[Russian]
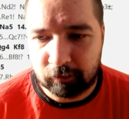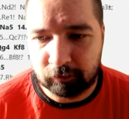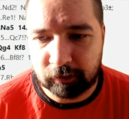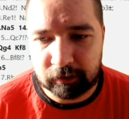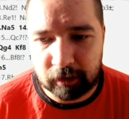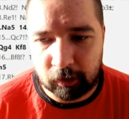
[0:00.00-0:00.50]

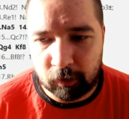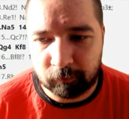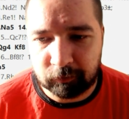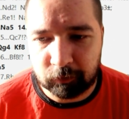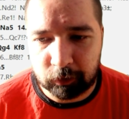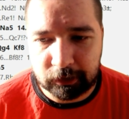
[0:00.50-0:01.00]
в таком
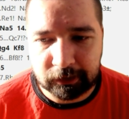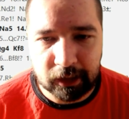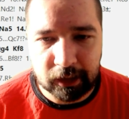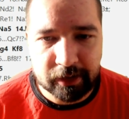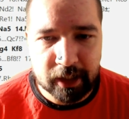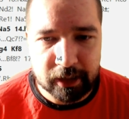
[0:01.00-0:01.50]
немножко
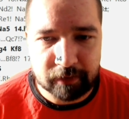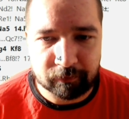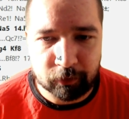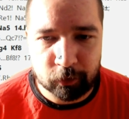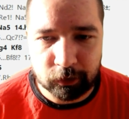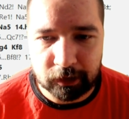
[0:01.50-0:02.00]

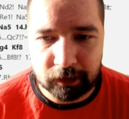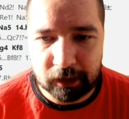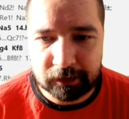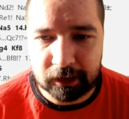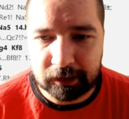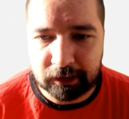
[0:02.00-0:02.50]
стандартном ходе
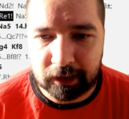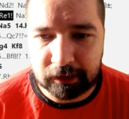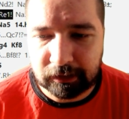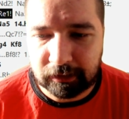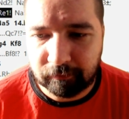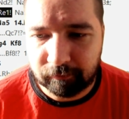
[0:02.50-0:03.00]
ладья
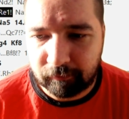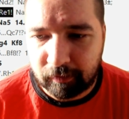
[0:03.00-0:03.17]
Е1,